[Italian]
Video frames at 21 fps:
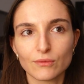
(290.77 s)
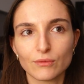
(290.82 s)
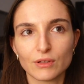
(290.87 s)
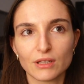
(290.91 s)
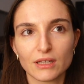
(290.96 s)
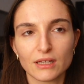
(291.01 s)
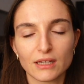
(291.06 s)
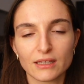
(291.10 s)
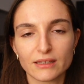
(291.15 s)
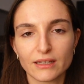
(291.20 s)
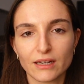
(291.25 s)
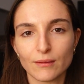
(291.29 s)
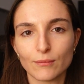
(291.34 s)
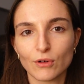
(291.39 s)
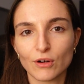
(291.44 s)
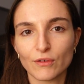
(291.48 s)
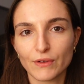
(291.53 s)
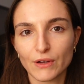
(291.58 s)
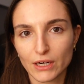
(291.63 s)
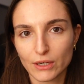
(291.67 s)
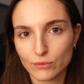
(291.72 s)
quindi andremo
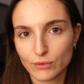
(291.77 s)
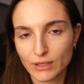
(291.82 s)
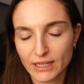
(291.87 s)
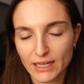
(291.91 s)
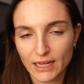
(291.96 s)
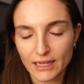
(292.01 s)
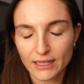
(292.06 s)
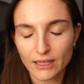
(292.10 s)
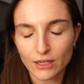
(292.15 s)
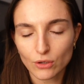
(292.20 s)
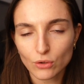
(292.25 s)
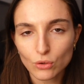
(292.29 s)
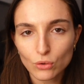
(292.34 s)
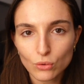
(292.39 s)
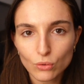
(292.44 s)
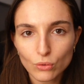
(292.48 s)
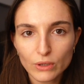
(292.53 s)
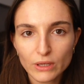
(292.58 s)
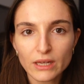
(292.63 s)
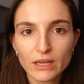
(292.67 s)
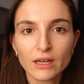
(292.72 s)
a fare due chiacchiere con
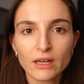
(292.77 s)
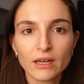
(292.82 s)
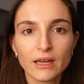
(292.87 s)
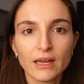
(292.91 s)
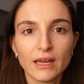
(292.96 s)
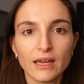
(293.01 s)
lui